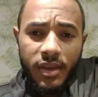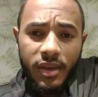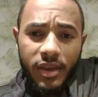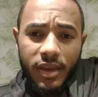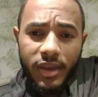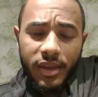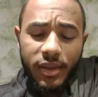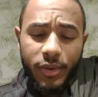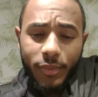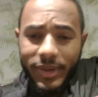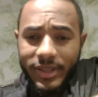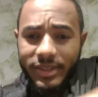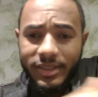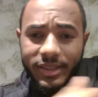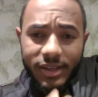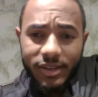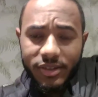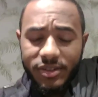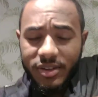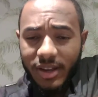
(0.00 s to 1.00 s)
é, eu
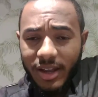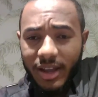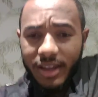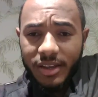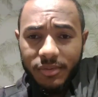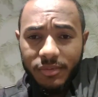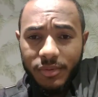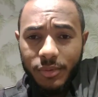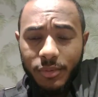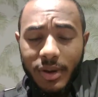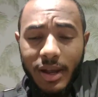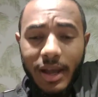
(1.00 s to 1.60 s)
entrei de carro e vi um